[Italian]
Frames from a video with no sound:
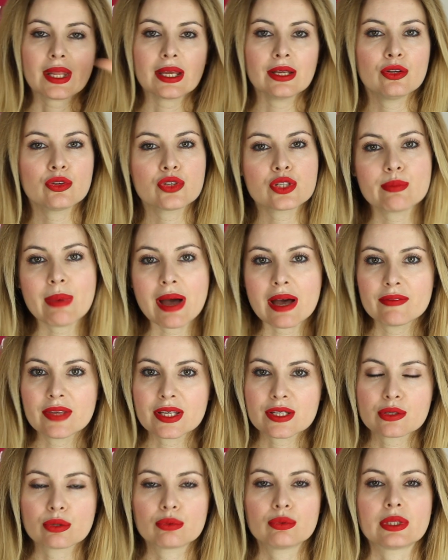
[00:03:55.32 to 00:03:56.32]
non sbavia
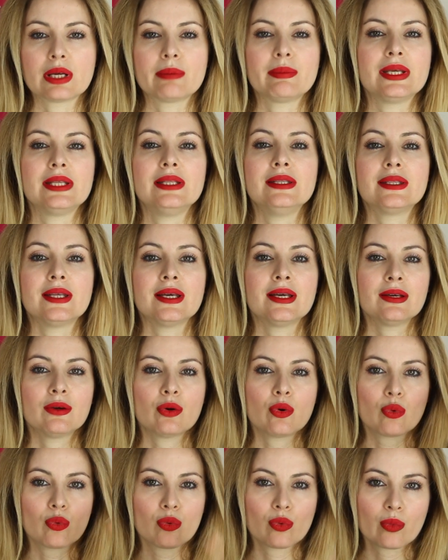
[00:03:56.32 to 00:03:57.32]
assolutamente
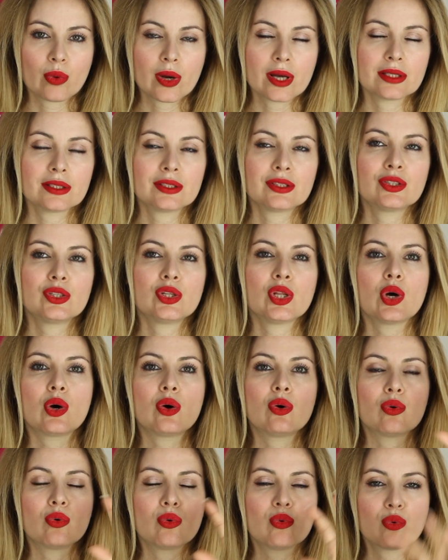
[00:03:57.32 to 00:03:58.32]

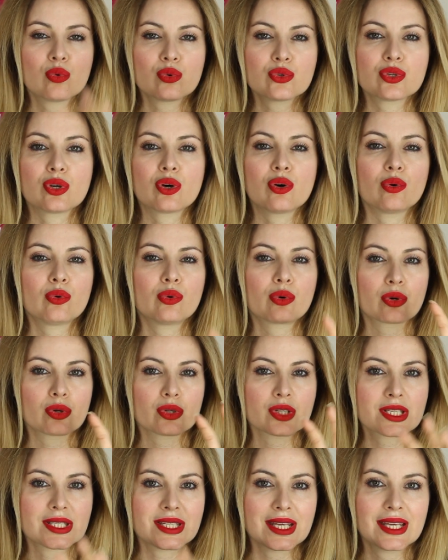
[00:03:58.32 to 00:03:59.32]
quando uso un
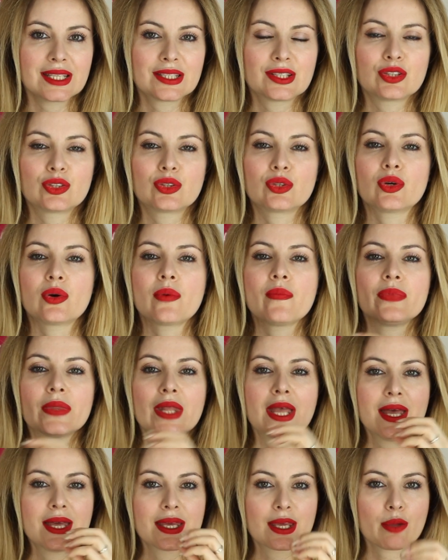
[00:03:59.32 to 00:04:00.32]
rossetto
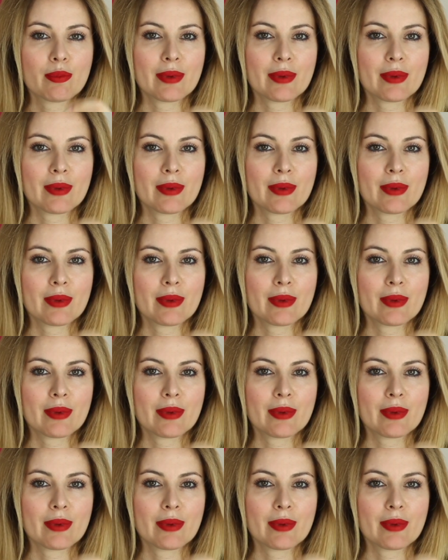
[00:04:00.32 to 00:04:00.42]
che